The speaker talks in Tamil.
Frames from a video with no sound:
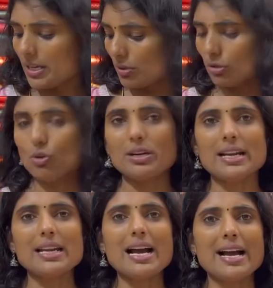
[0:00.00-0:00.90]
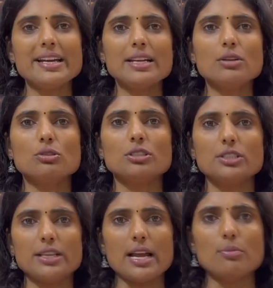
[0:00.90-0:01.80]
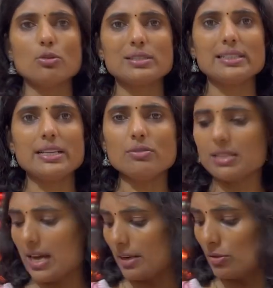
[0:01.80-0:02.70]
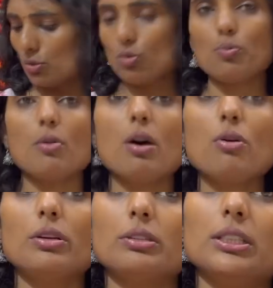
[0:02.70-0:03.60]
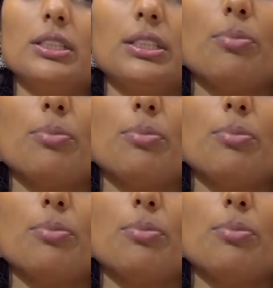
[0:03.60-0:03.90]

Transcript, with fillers: இது வந்து ஒரு நல்ல ஹை நெக் கொடுத்துட்டு எல்போ ஸ்லீவ்ஸ் அண்ட் சூப்பராக ஒரு வந்து அந்த